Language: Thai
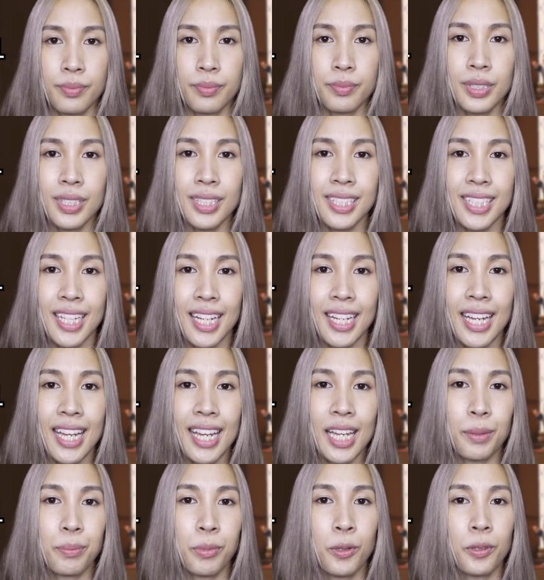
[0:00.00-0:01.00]
เพื่อใช้เห
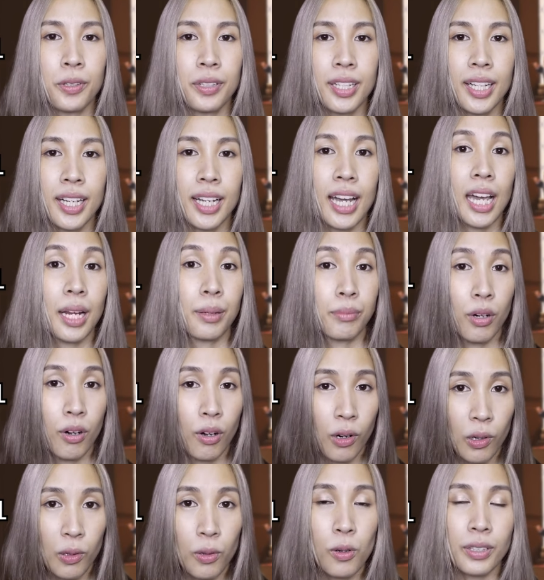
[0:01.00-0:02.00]
ตุผลในการมอง
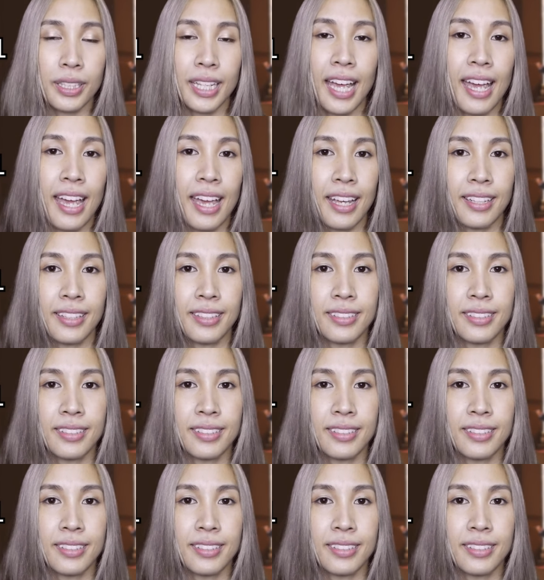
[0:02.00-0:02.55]
โลกแทน